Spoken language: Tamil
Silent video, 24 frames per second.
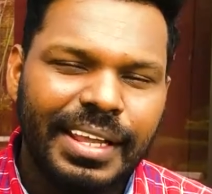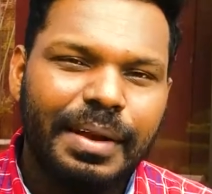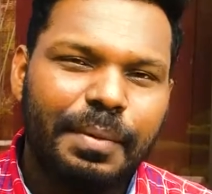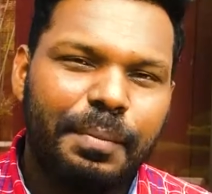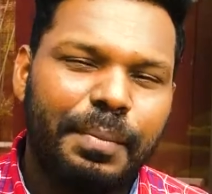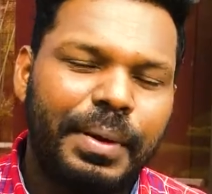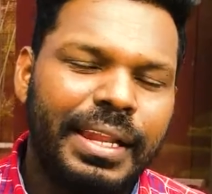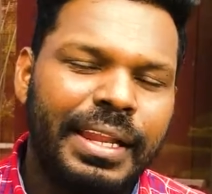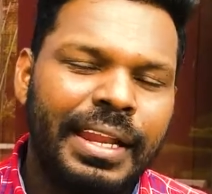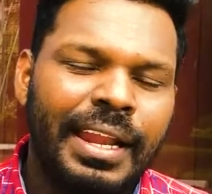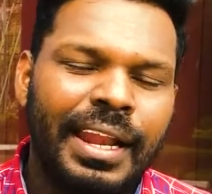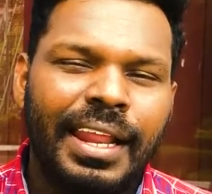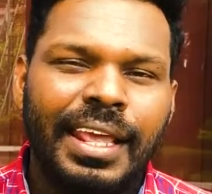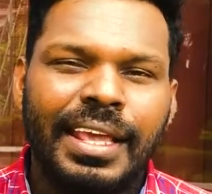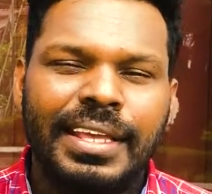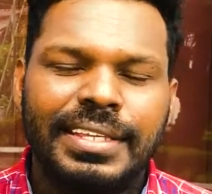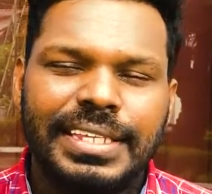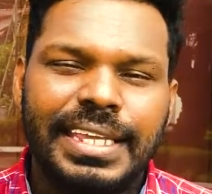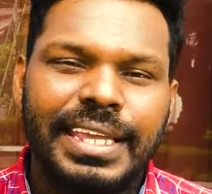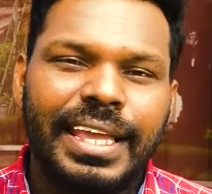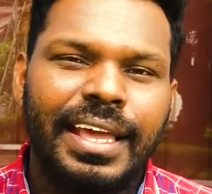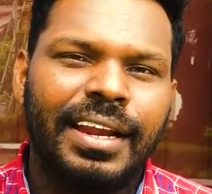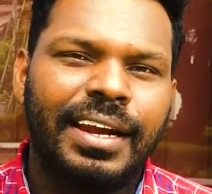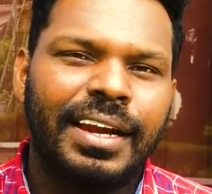இப்படி நிறைய
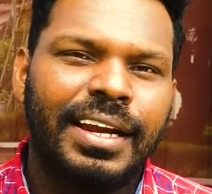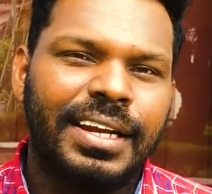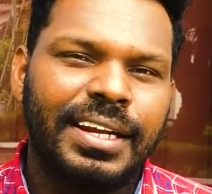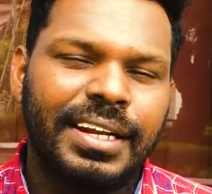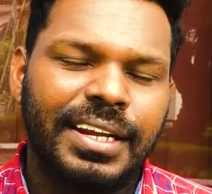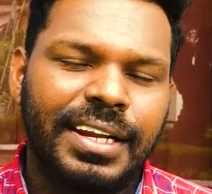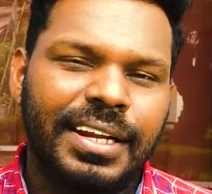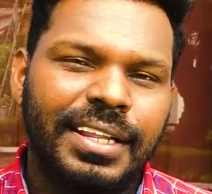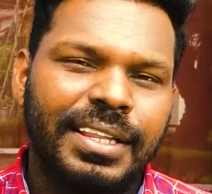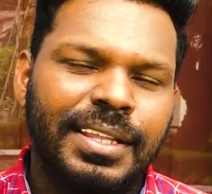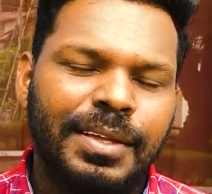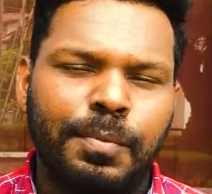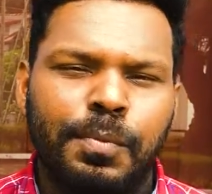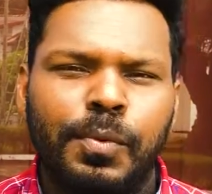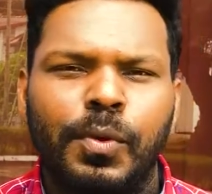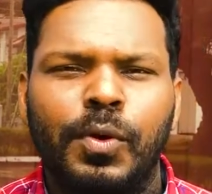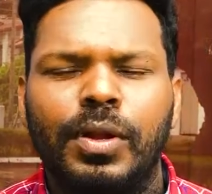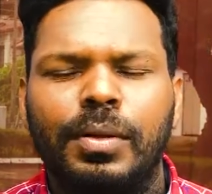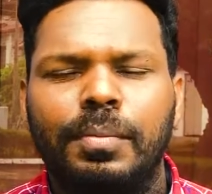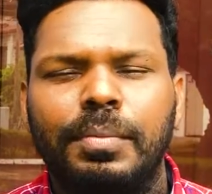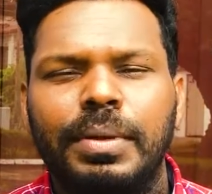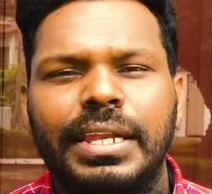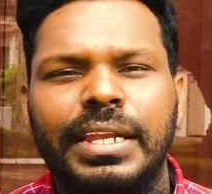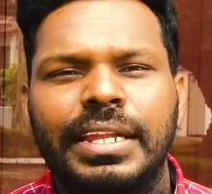சிக்கல்கள் இருக்கிறது
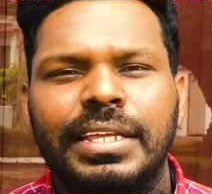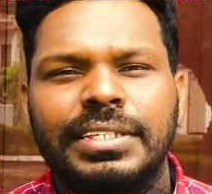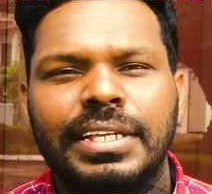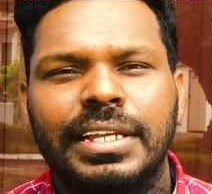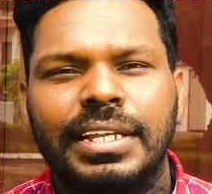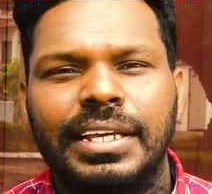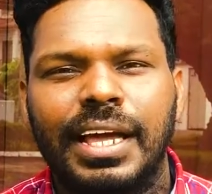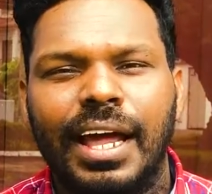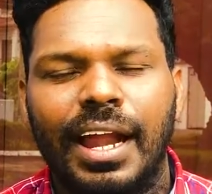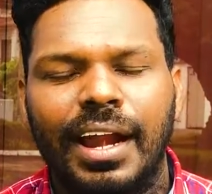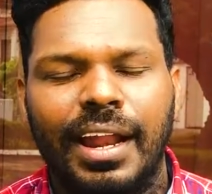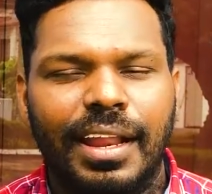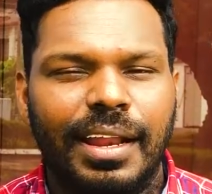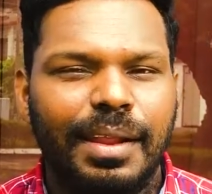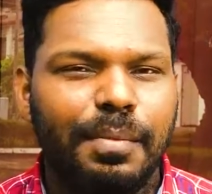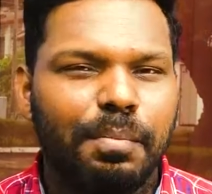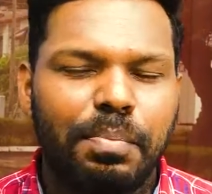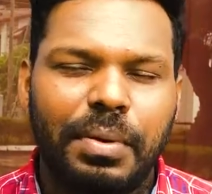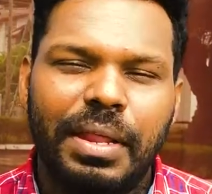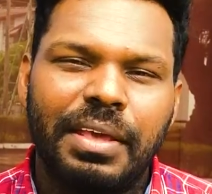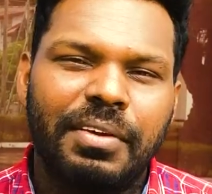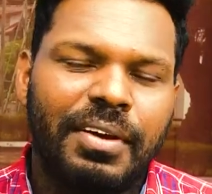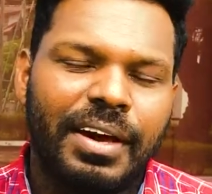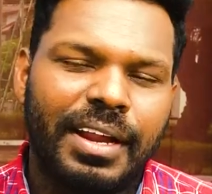போன மின்னஞ்சலுக்கான
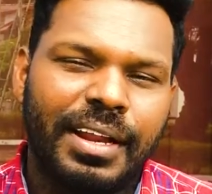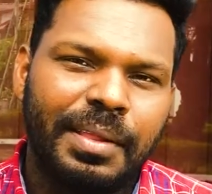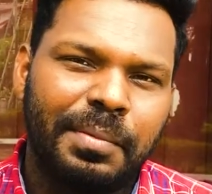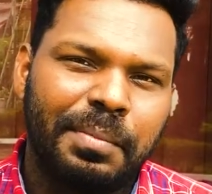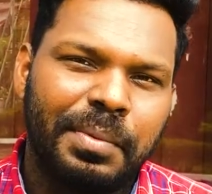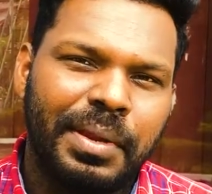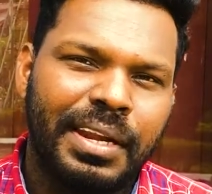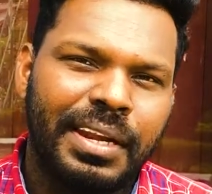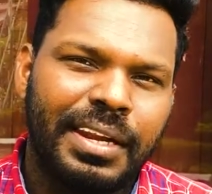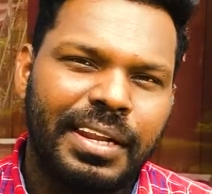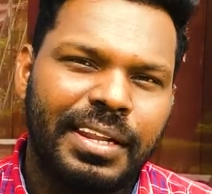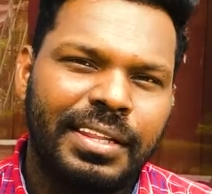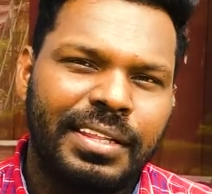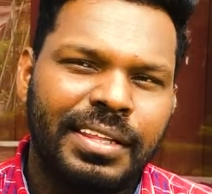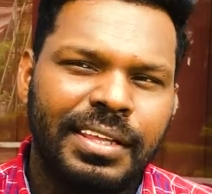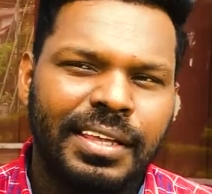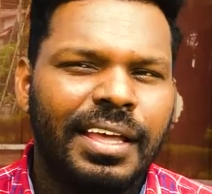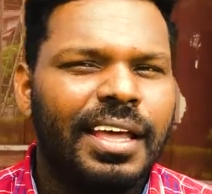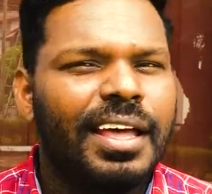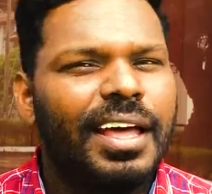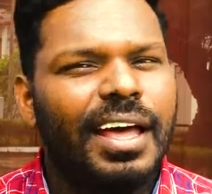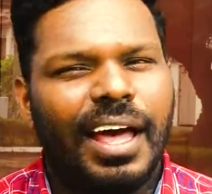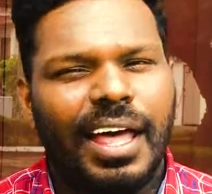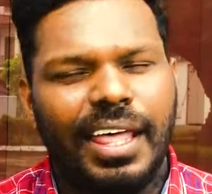ரிப்ளை வாரது அப்படின்றது
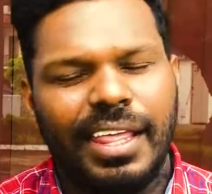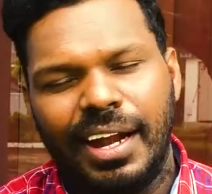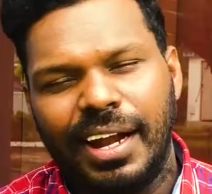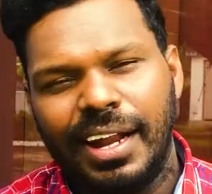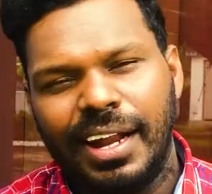அது